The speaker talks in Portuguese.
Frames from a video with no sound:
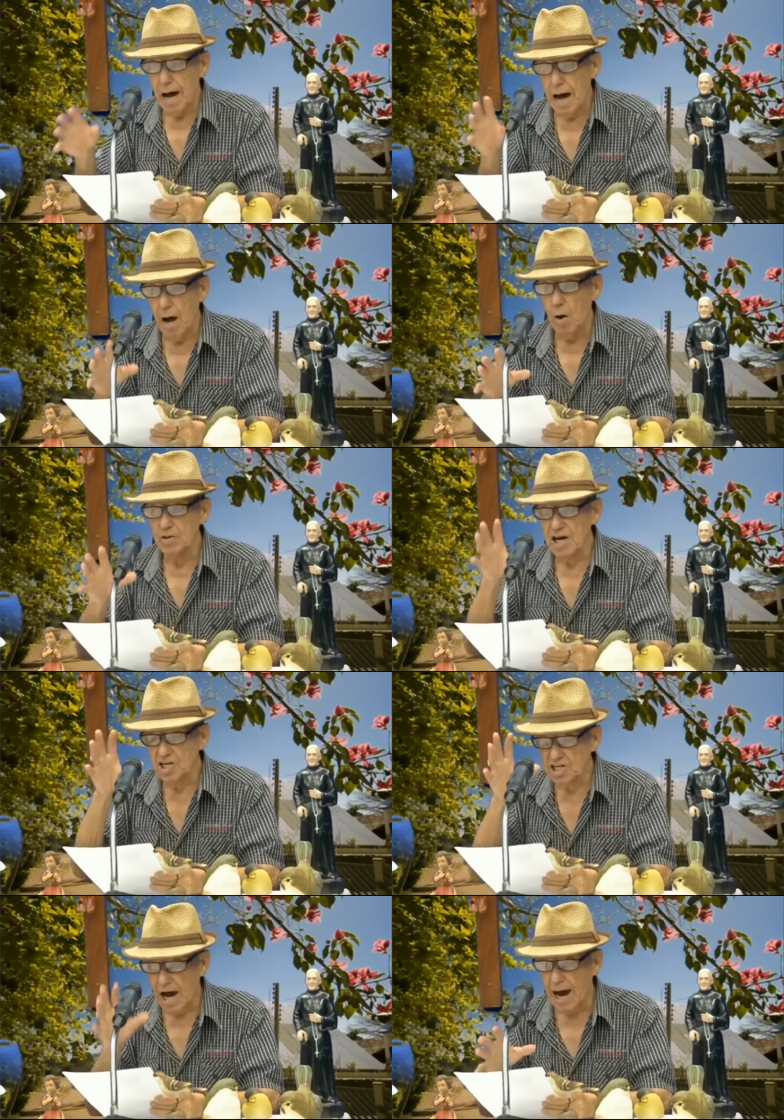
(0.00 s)

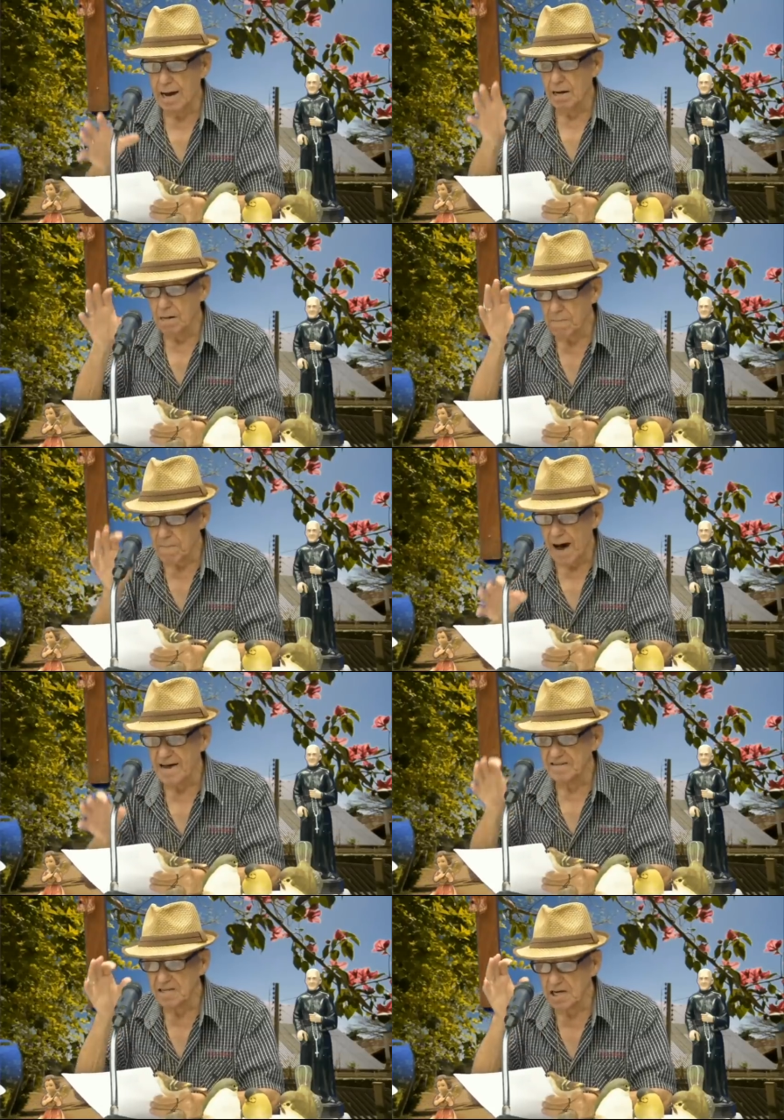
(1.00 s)
Não deixar
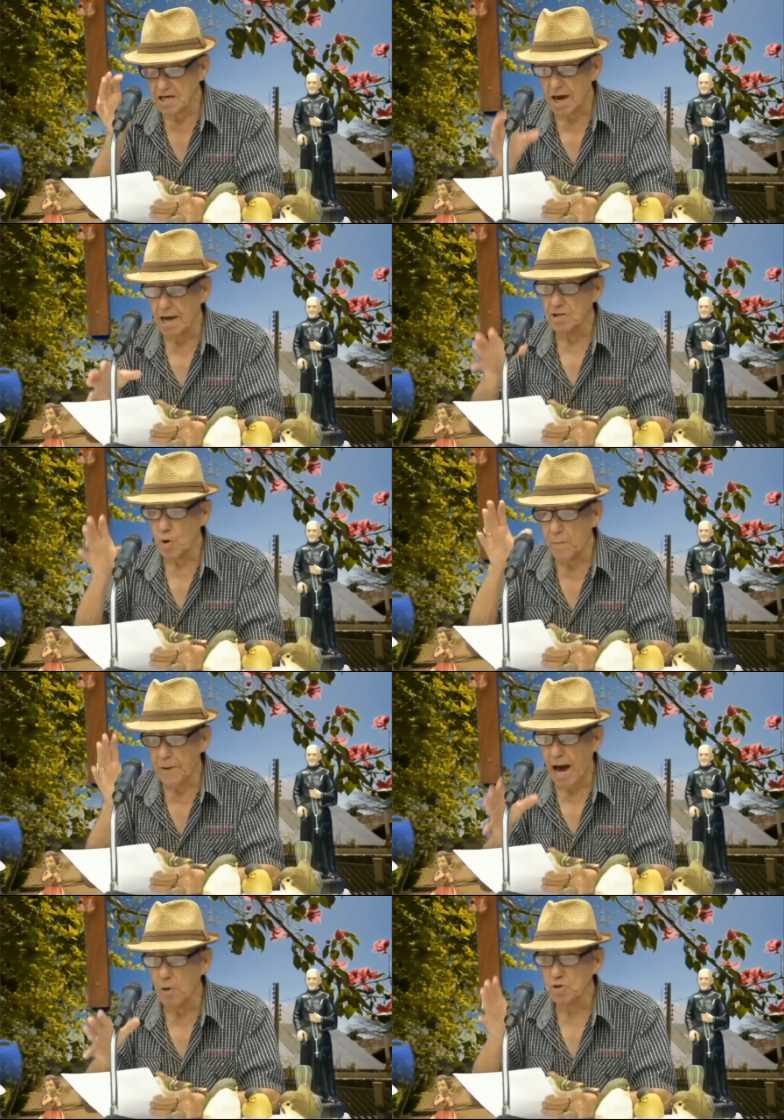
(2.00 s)
mais
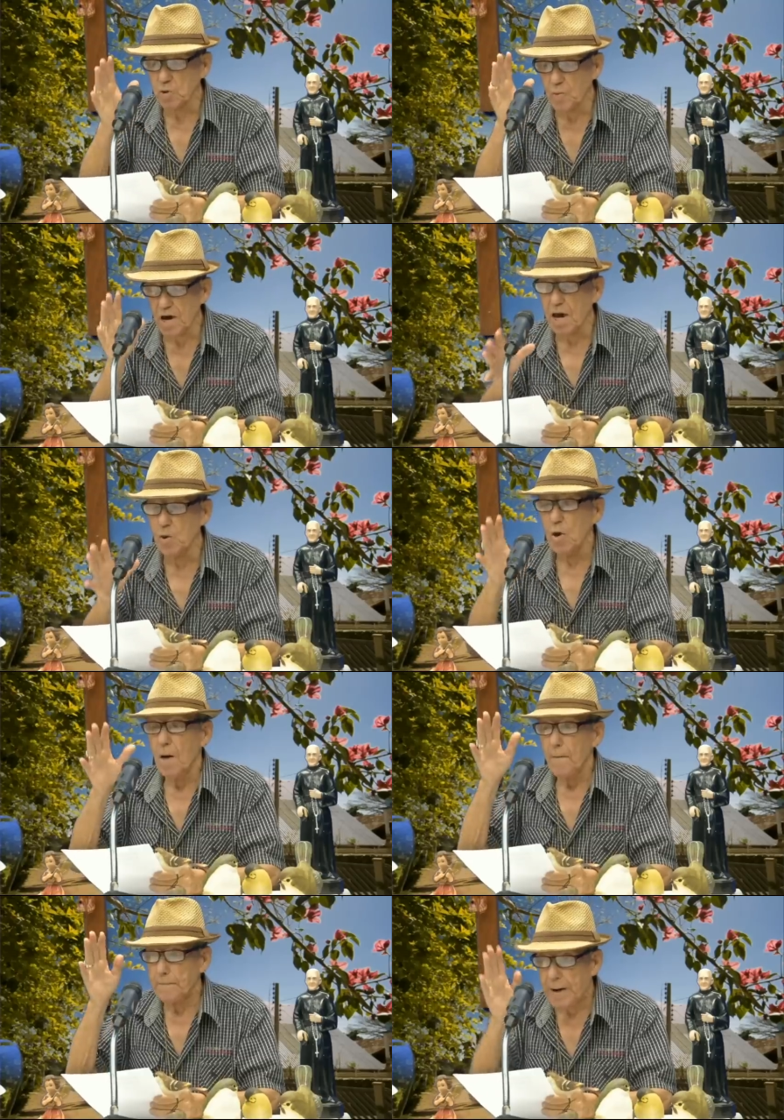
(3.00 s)
ninguém dobrar o
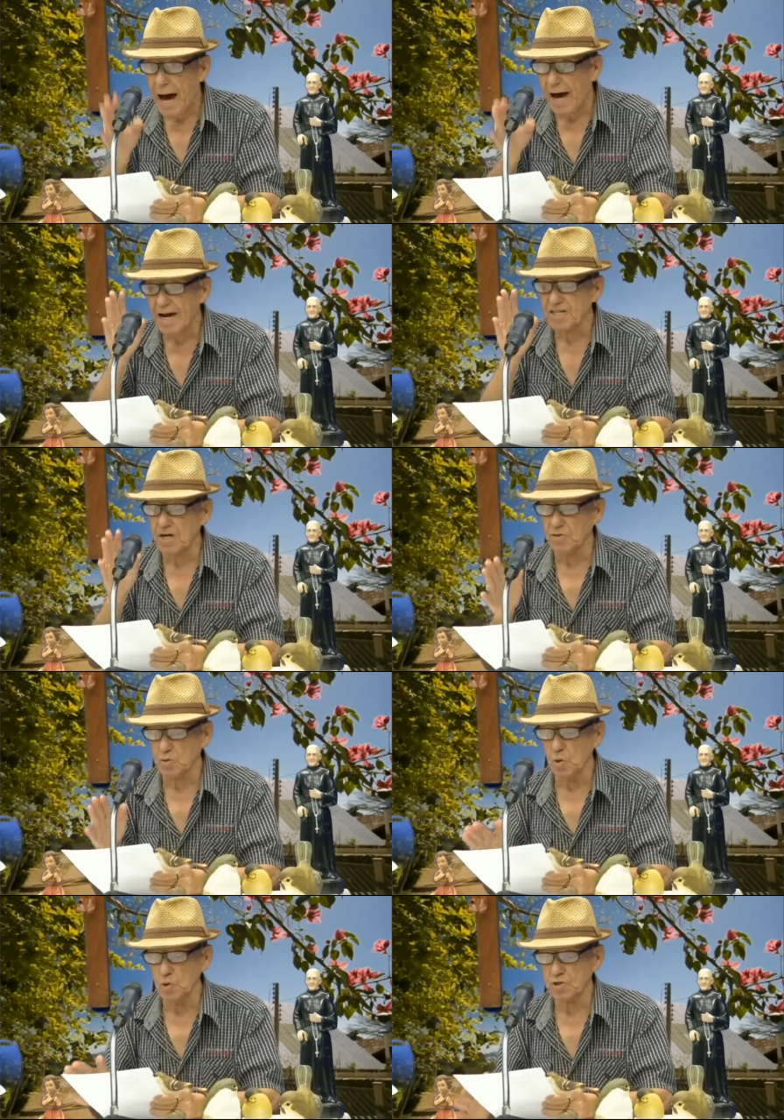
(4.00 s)
joelho para
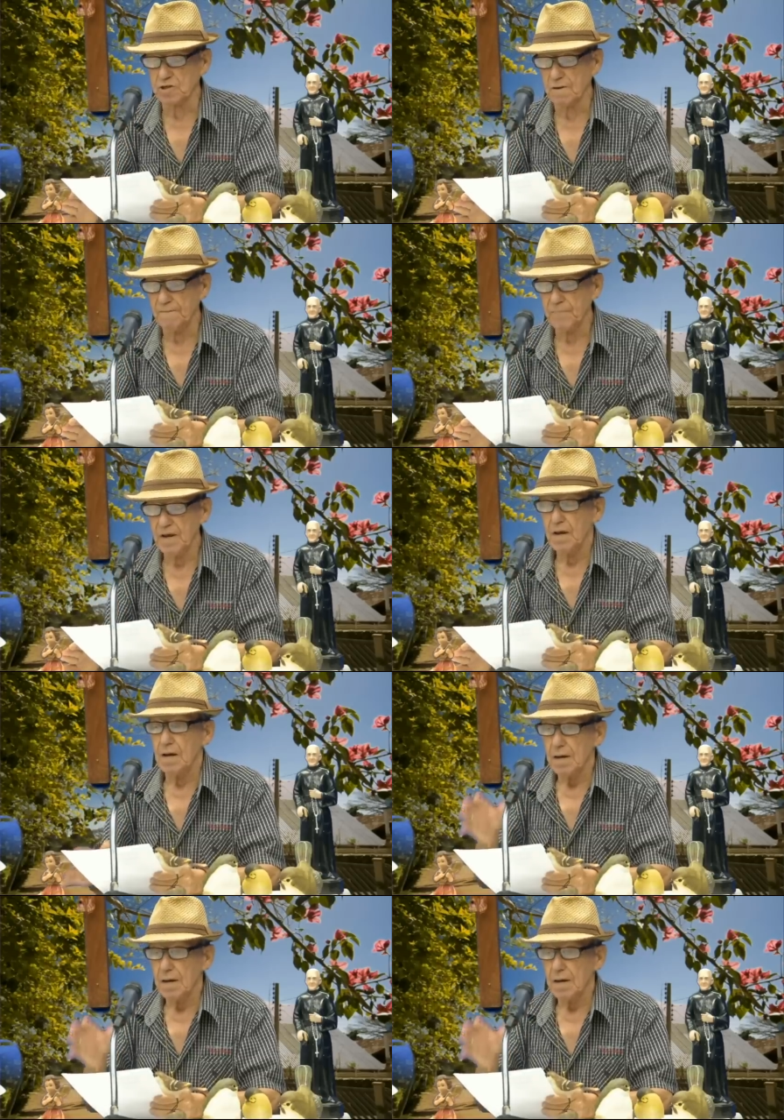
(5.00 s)
Jesus.